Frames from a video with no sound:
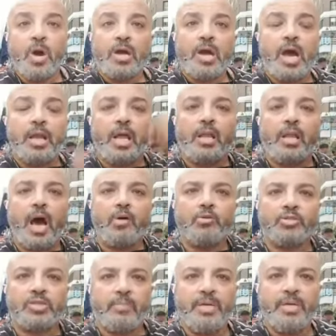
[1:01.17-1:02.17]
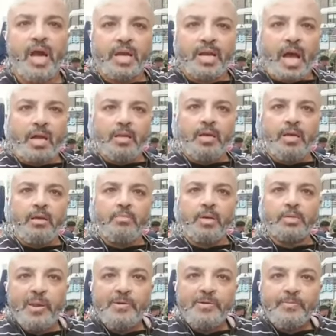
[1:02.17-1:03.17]
وكان الله سميعا
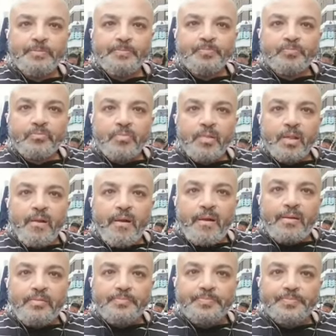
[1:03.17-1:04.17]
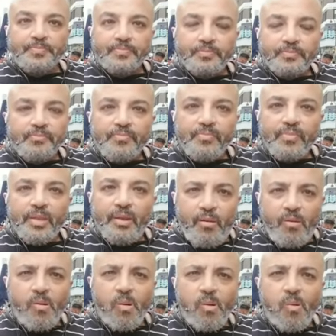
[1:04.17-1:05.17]
عليما اه مالكش دعوه بالقران
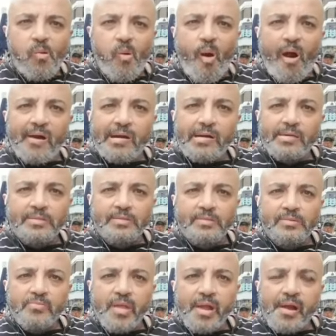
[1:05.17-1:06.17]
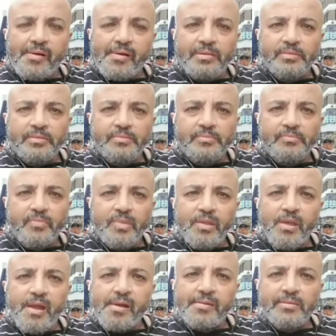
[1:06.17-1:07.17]
نظف لسانك وتمضمض قبل ما تستخدم
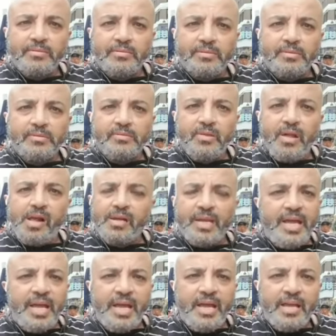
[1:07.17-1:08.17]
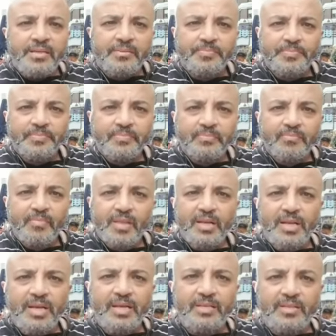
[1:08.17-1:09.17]
القران بعد اذنك ليه
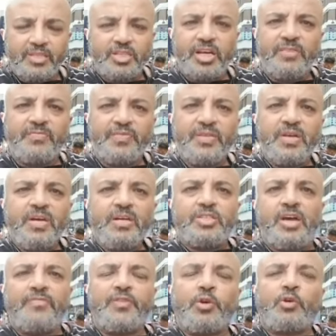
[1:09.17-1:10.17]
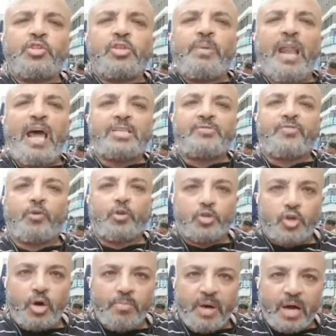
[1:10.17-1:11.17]
ليه انت شايف شايفني كنت بلحس في
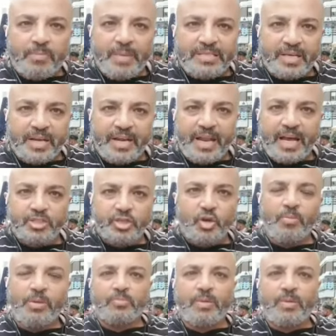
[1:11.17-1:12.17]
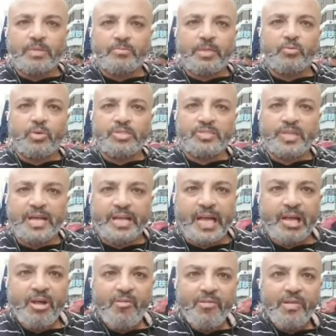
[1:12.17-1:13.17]
قص امك مثلا عشان اقوم اتمضمض
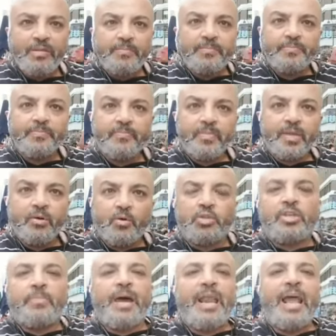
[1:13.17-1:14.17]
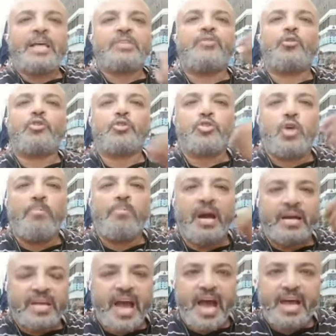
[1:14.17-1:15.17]
واستنجى اتمضمض بس كنت بلحس في قص
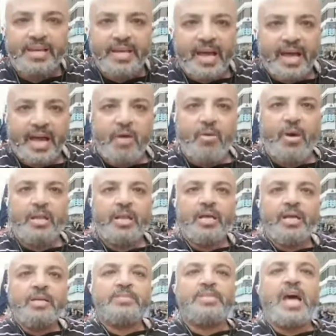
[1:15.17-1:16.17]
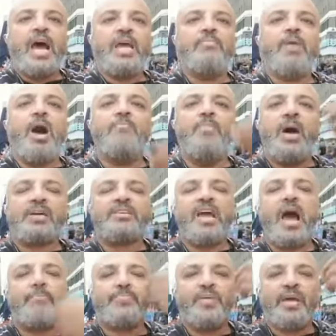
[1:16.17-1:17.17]
امك يعني يا خول زعيم امك
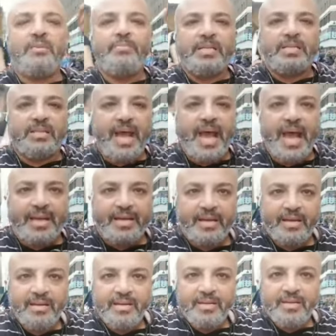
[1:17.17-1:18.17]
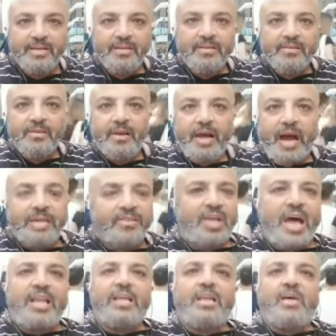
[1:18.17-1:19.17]
يا ابن المتناكه حط عليكم
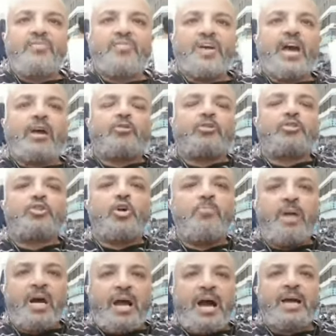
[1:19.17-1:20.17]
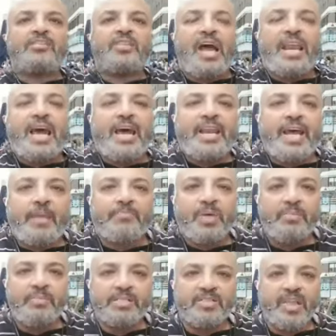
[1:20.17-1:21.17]
حط علينا في ايه يا قص امك حط عليا انا يا ابن
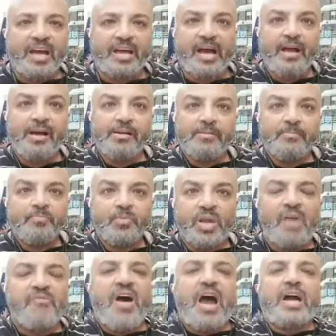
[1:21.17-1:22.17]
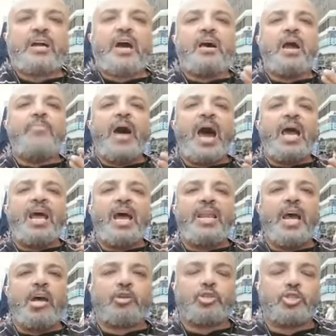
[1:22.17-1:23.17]
المتناكه إيه رفع الكهرباء عليا
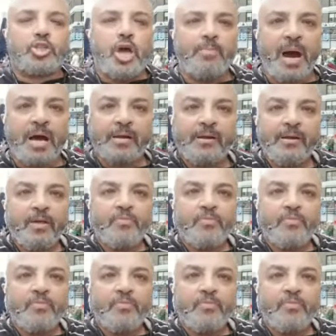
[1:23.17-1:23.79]
انا يا قص امك